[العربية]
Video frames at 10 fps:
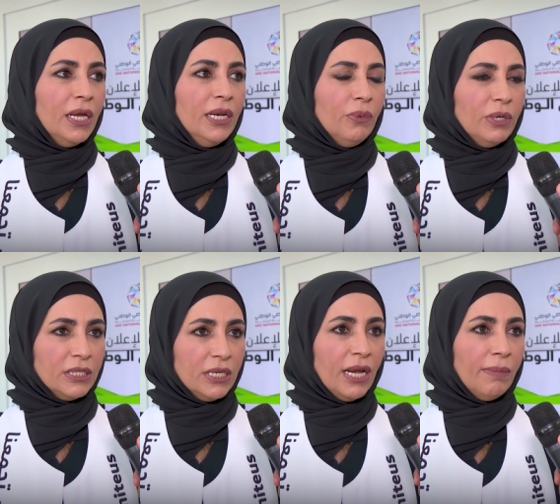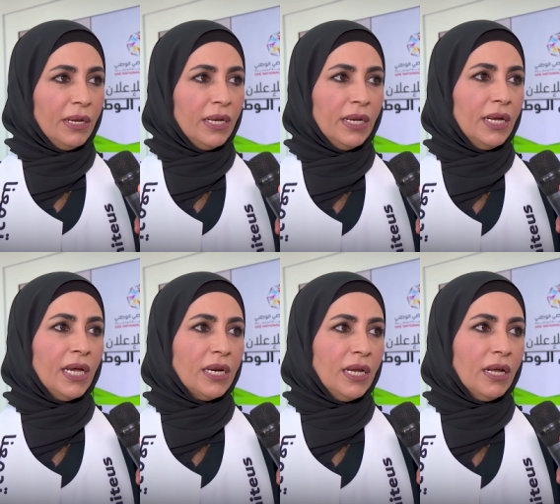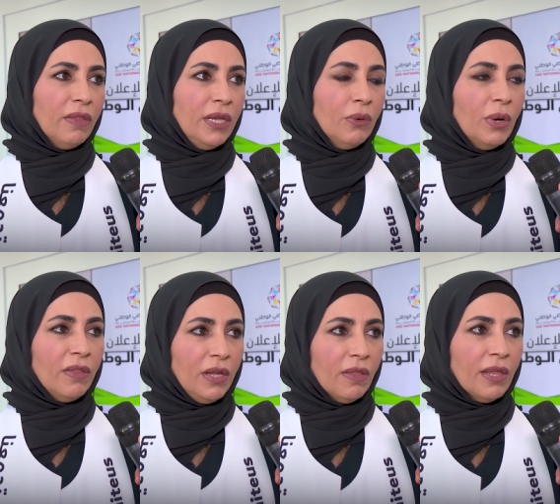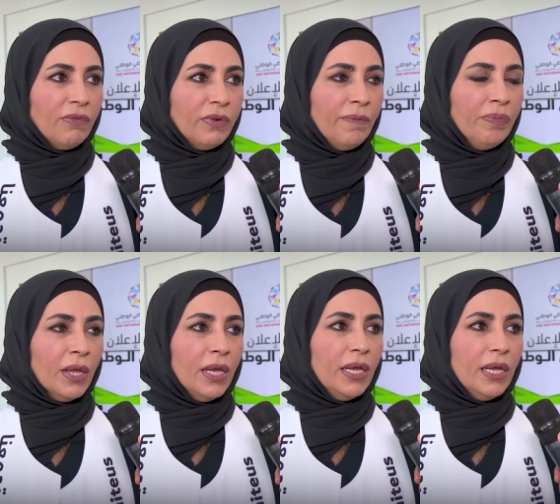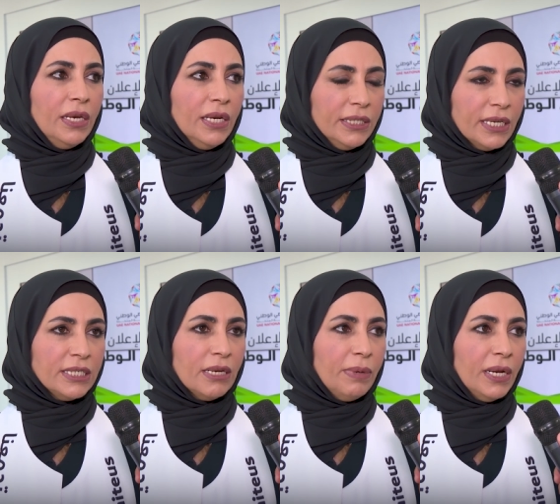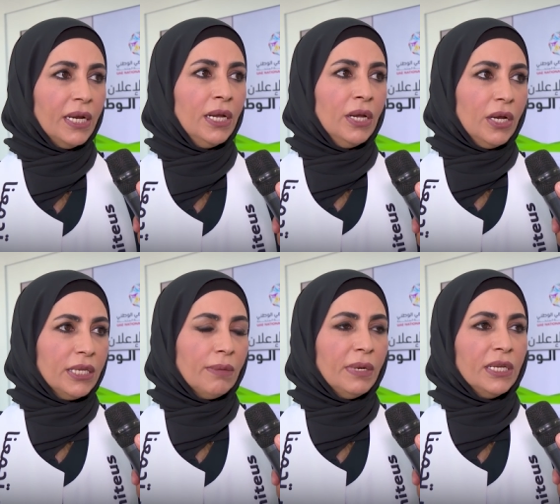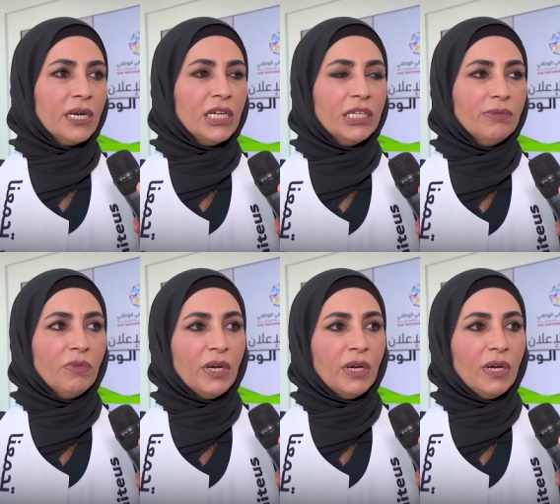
نحو الاستدامة الاستدامه آه، الرياضيه وهذه اضافه آه، نعتز بها تم ادراجها في